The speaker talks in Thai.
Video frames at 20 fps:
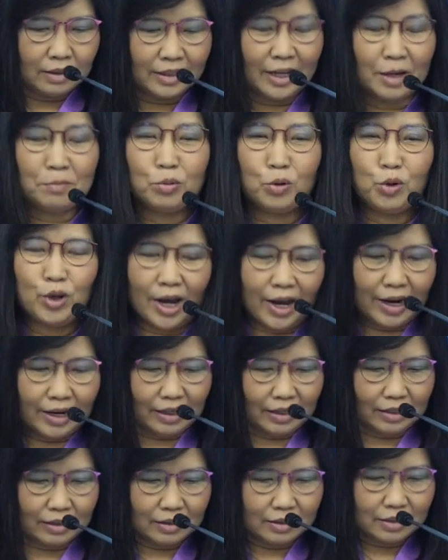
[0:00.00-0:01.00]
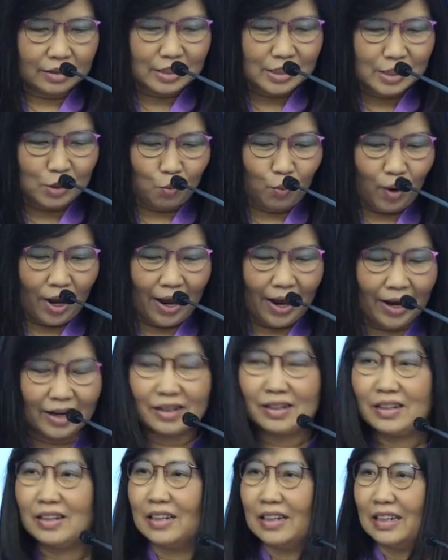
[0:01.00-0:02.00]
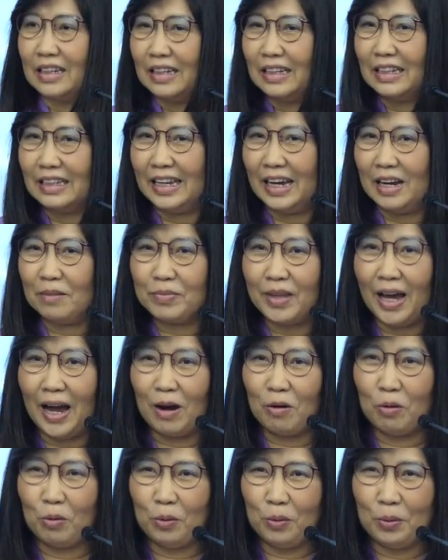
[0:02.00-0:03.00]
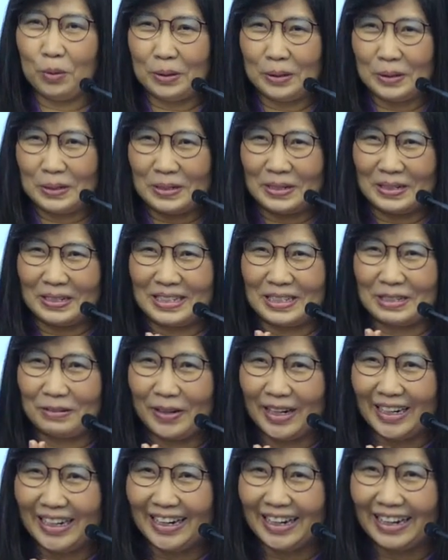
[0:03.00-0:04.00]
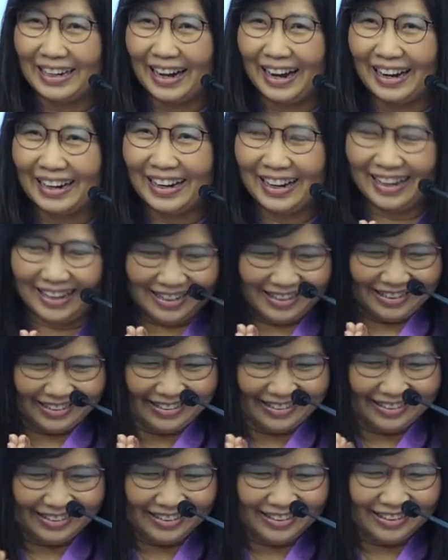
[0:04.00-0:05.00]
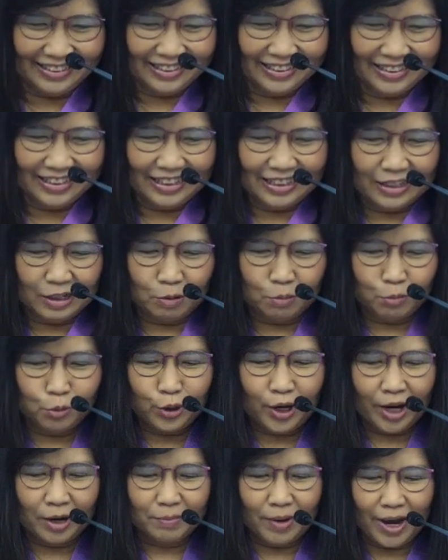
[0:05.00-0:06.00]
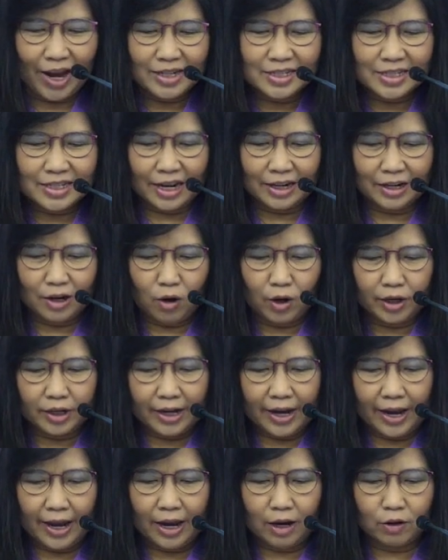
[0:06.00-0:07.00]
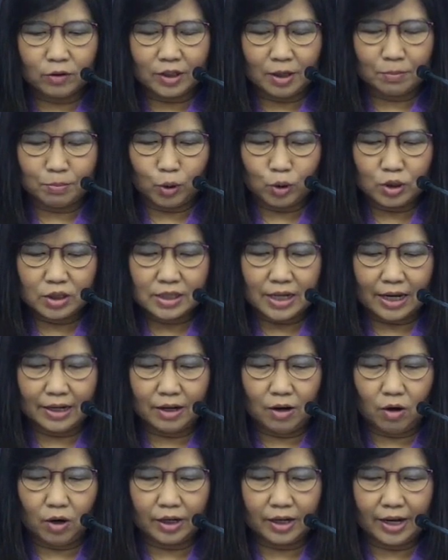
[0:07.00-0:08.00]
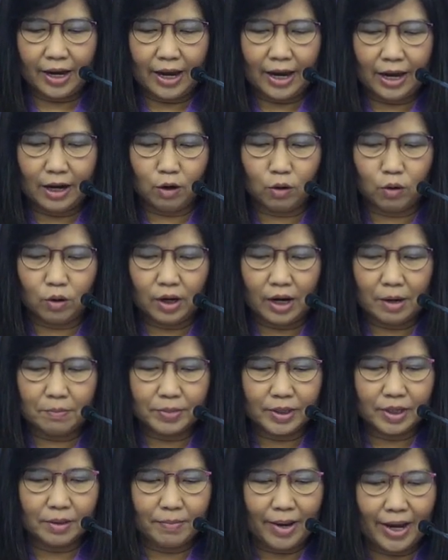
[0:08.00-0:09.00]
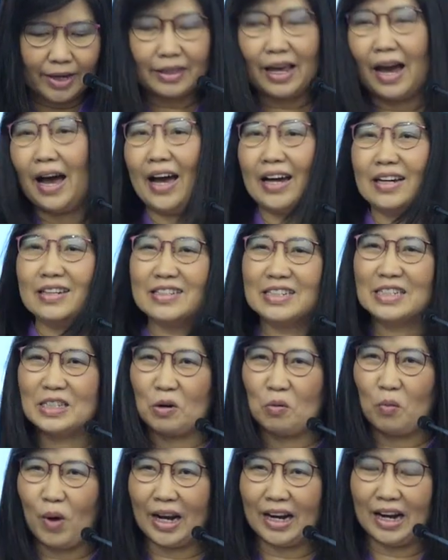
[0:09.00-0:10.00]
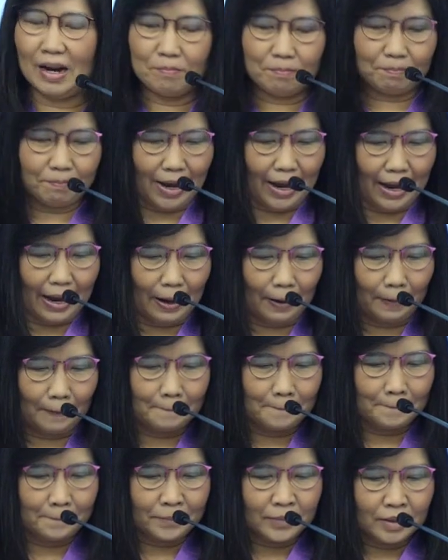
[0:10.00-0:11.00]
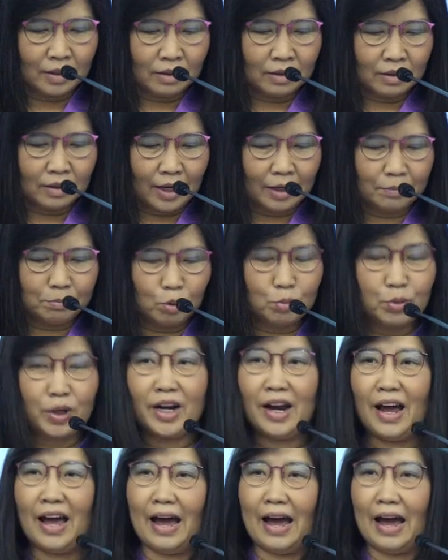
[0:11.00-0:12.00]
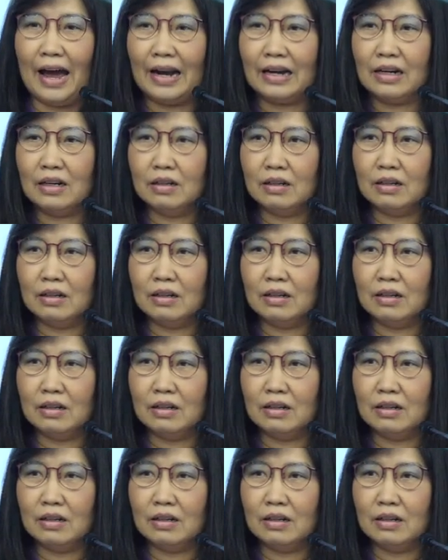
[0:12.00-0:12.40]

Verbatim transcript: ท่านผู้ใหญ่สว่างเทพเถาสวัสดีอีกครั้งค่ะผู้ใหญ่บ้านสันดอนแก้วตำบลสันดอนแก้วอำเภอแม่ทะจังหวัดลำปางท่านผู้บริหาร